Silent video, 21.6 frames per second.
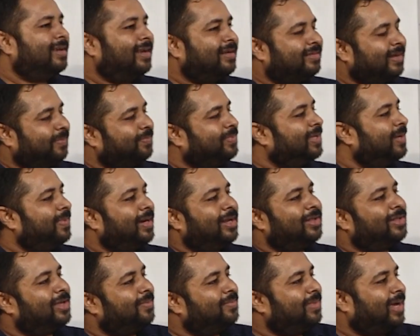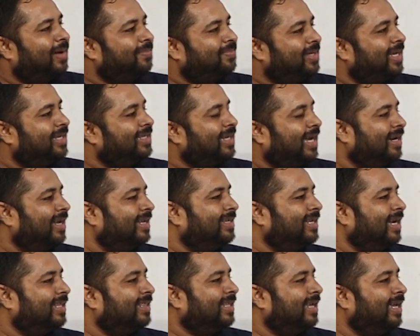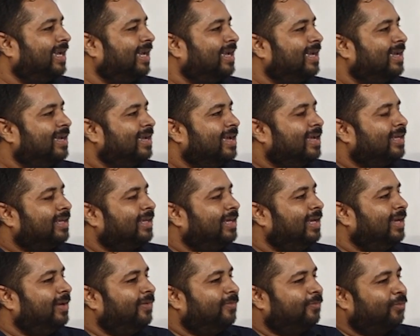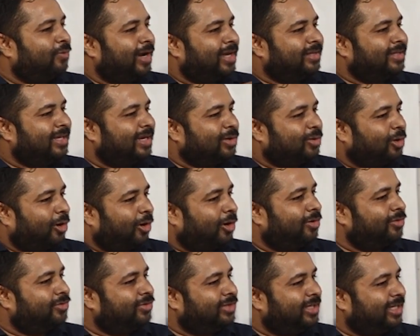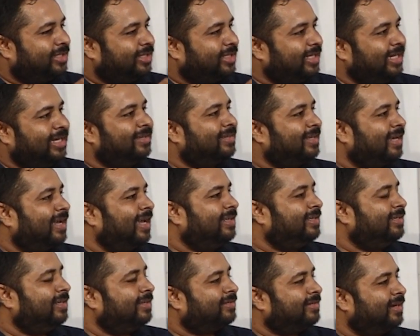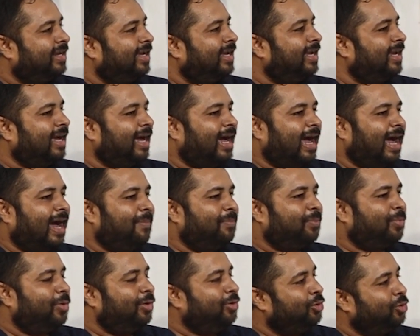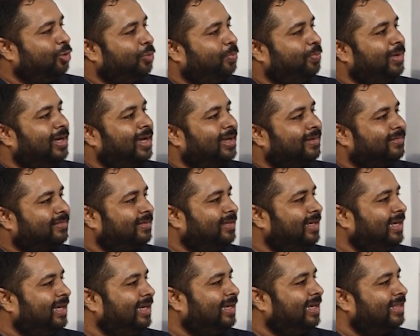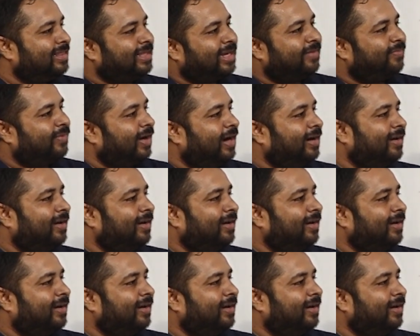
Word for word: सर सबसे पहले तो हम आपसे जानना चाहते हैं कि वो ऐसी कौन सी चीज़ है जिसने आपको यूपीएससी की तरफ